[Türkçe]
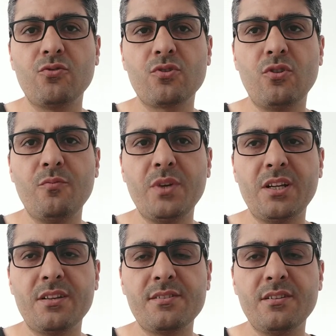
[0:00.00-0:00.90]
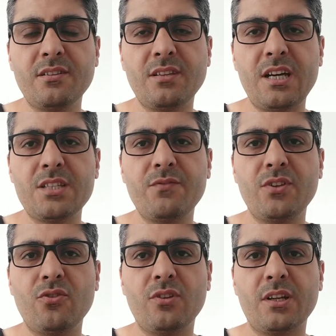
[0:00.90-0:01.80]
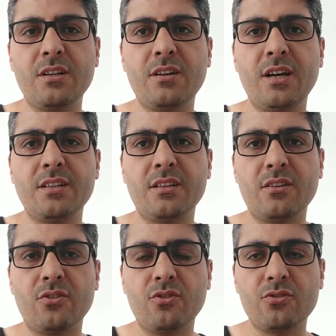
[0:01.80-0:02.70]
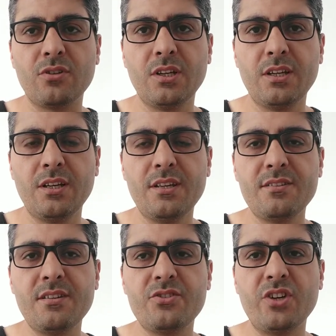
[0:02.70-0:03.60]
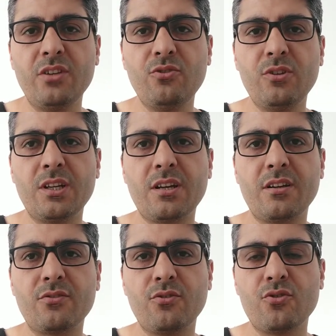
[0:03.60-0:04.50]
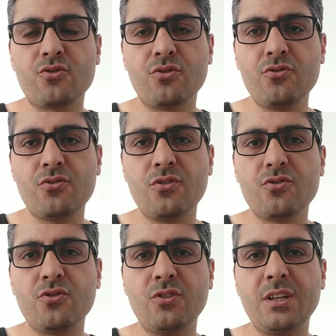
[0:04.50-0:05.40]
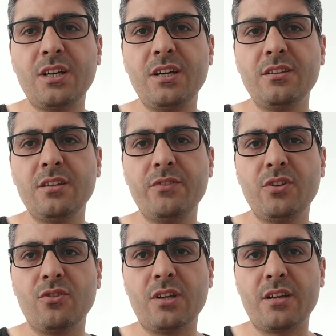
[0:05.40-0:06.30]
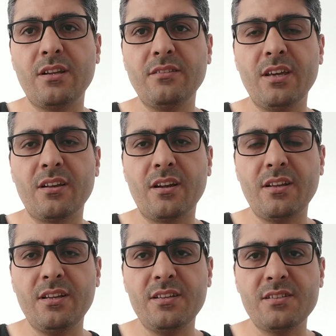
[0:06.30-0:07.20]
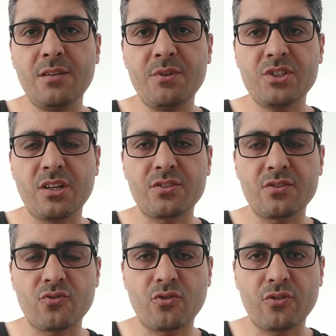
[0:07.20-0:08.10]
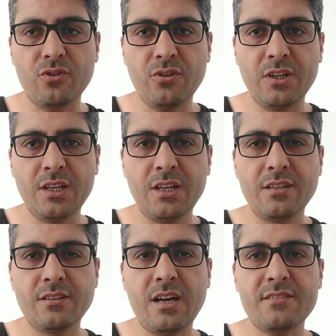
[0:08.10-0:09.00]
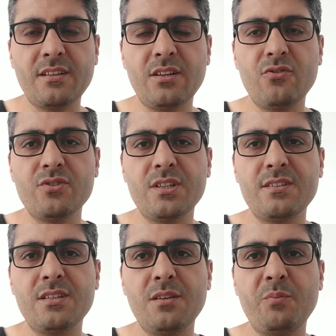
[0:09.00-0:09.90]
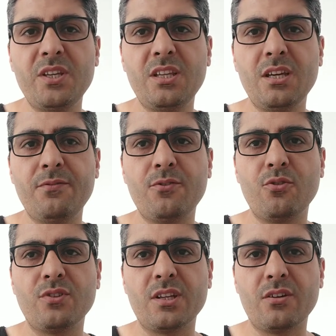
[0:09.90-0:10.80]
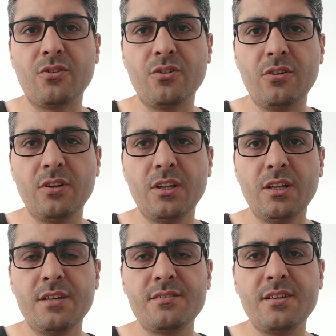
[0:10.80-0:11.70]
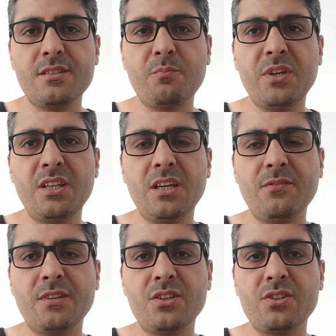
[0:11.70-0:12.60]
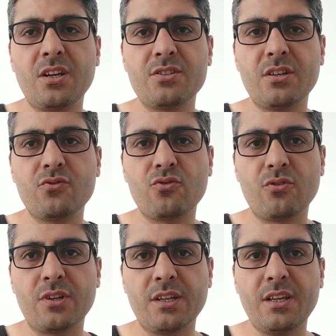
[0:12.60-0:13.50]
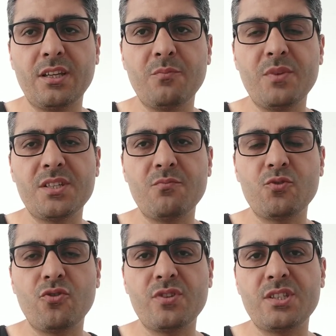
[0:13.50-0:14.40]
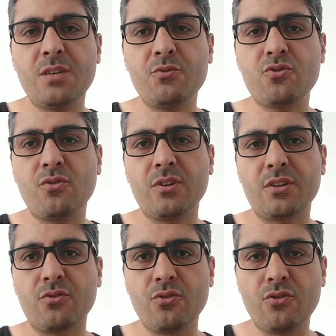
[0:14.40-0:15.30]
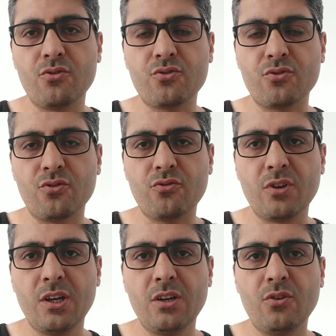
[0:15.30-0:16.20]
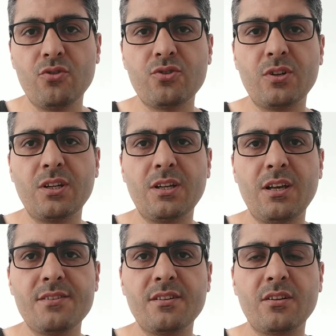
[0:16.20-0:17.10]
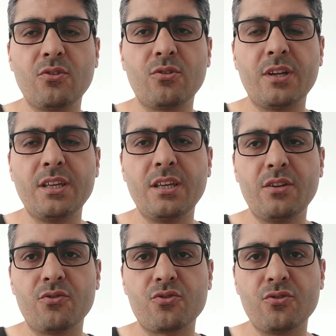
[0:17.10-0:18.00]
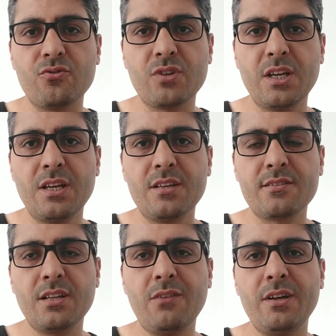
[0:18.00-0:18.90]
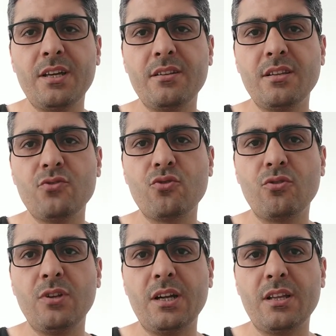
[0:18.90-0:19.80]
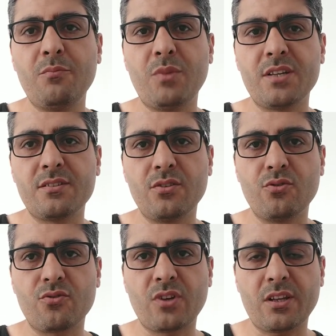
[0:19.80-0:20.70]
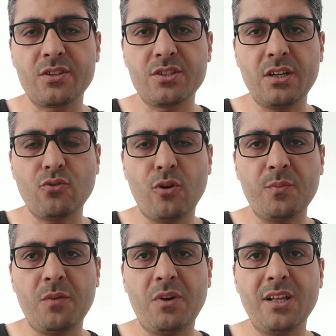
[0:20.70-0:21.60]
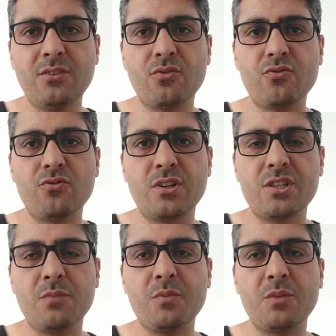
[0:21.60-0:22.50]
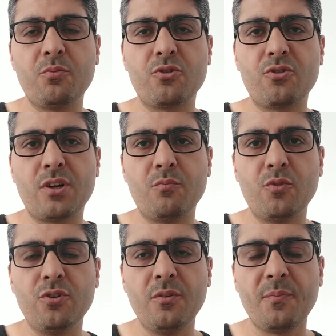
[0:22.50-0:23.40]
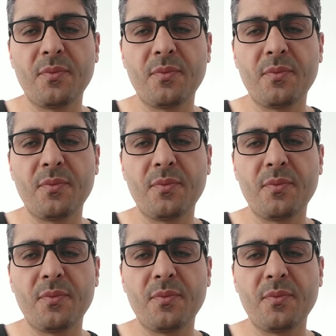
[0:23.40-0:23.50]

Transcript: 9 ile 11 arası ders videoları kaydediliyor. Siz canlı olarak katılıyorsunuz. Sonra kayıtlı videolardan tekrardan izleme şansınız oluyor. Dersten önce size PDF gönderiliyor. Siz PDF'te çıkacak soruları yani bizim çözeceğimiz soruları görüyorsunuz. O sorulara hazırlıklı olarak geliyorsunuz. Sınav ayarında sorulardan bahsediyoruz arkadaşlar. Toplam 6 gün sürecek bir program bu.